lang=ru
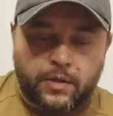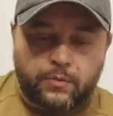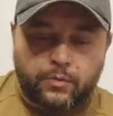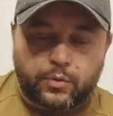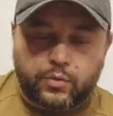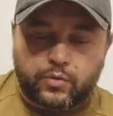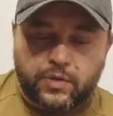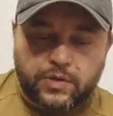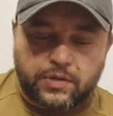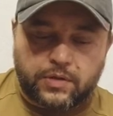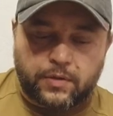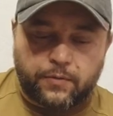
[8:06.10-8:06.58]

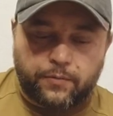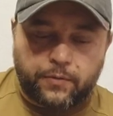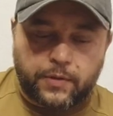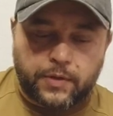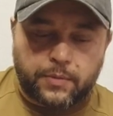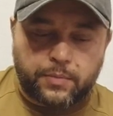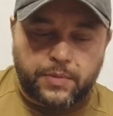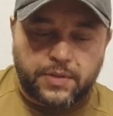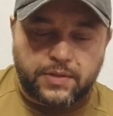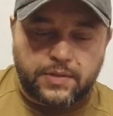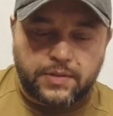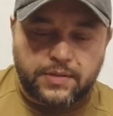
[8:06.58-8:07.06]
Вот у этой
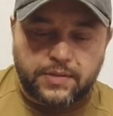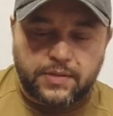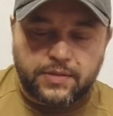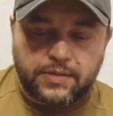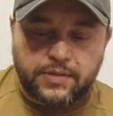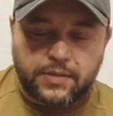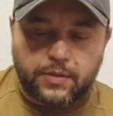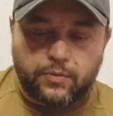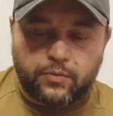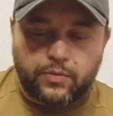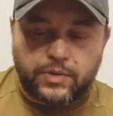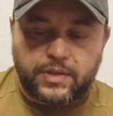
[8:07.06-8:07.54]
фирмы
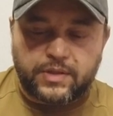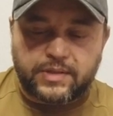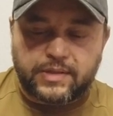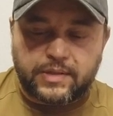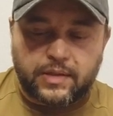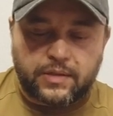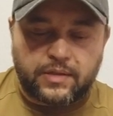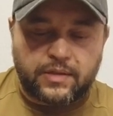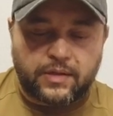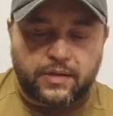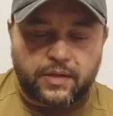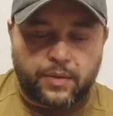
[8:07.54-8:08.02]
DCC, у них
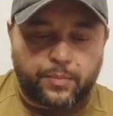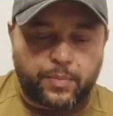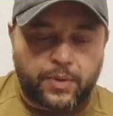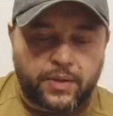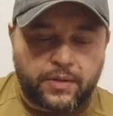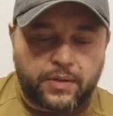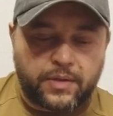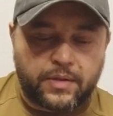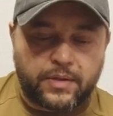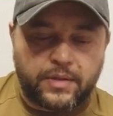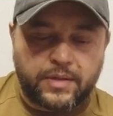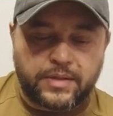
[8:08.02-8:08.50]
заднее
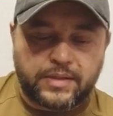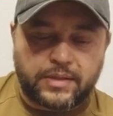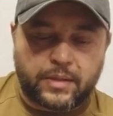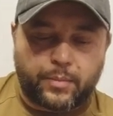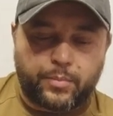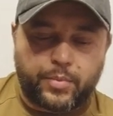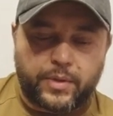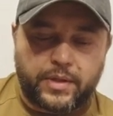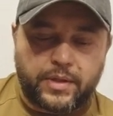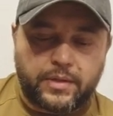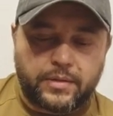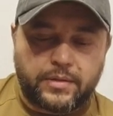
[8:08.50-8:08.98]
крепление есть, а
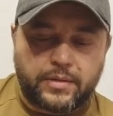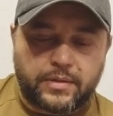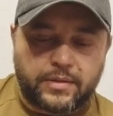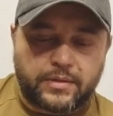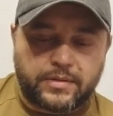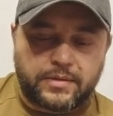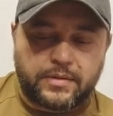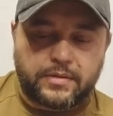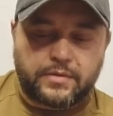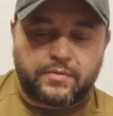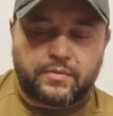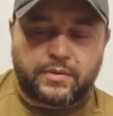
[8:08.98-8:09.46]
передняя
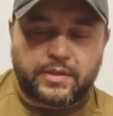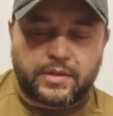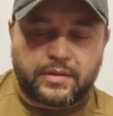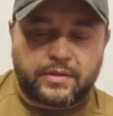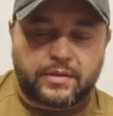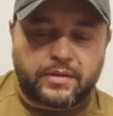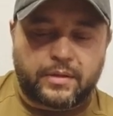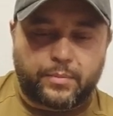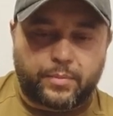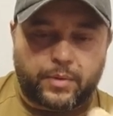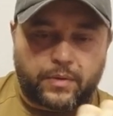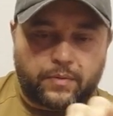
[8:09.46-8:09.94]
здесь вот эта
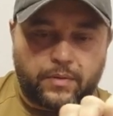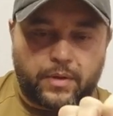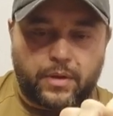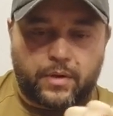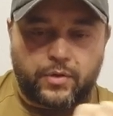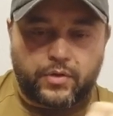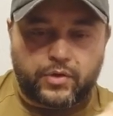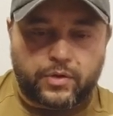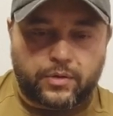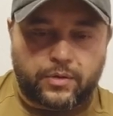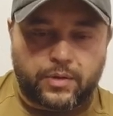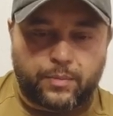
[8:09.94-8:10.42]

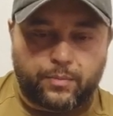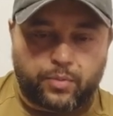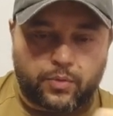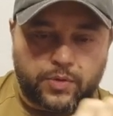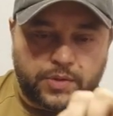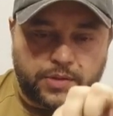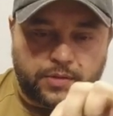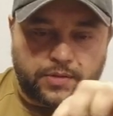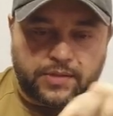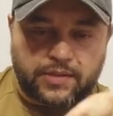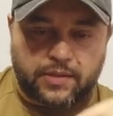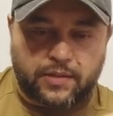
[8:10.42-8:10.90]
направляющая, она
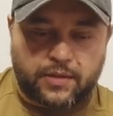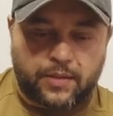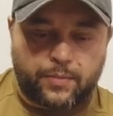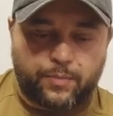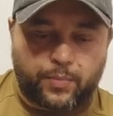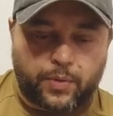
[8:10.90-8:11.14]
просто с таким